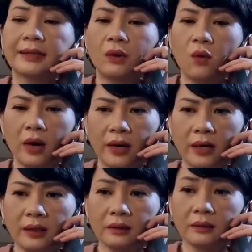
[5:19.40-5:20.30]
thằng quân
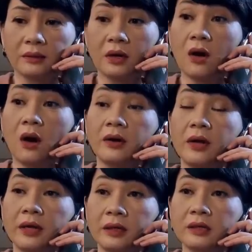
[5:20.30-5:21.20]
á nó gọi
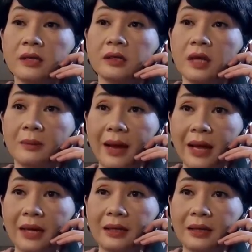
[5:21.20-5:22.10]
điện nó xin tiền
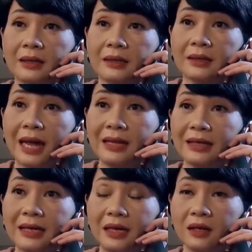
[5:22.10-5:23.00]
mẹ
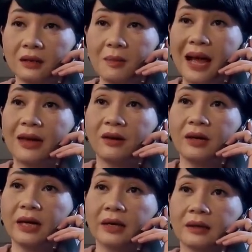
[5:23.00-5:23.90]
tháng này là lần thứ ba rồi
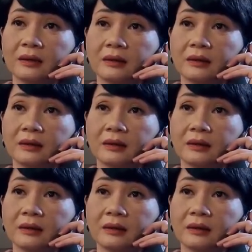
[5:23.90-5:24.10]
đó nghe